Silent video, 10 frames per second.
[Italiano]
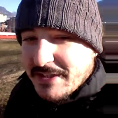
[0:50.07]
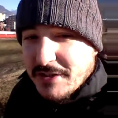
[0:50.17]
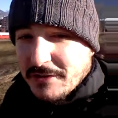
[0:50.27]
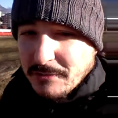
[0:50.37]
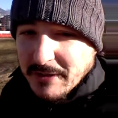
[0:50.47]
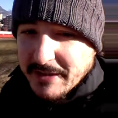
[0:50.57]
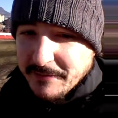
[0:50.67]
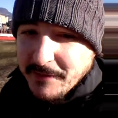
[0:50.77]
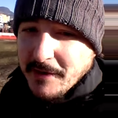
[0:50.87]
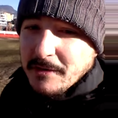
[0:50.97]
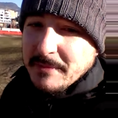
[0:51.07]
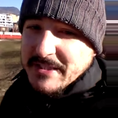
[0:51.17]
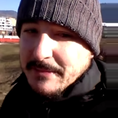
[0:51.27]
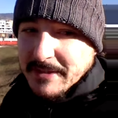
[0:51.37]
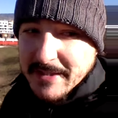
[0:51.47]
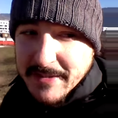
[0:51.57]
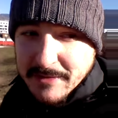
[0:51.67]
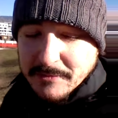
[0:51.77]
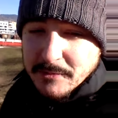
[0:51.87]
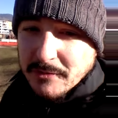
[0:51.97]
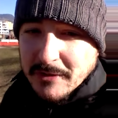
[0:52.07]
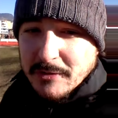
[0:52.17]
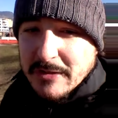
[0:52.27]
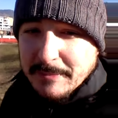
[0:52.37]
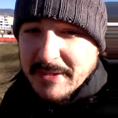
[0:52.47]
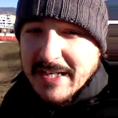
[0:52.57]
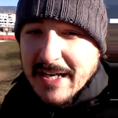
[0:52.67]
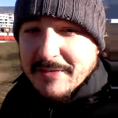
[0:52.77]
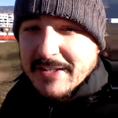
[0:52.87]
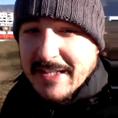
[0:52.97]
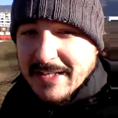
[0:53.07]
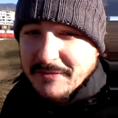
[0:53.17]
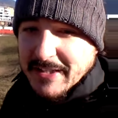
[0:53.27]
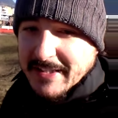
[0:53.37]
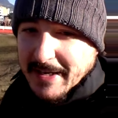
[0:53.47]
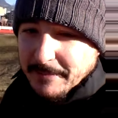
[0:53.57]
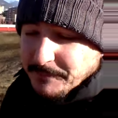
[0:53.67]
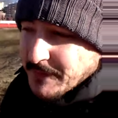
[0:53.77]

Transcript: in giro su qualche forum e sembra che sia dovuto agli ultimi driver della Nvidia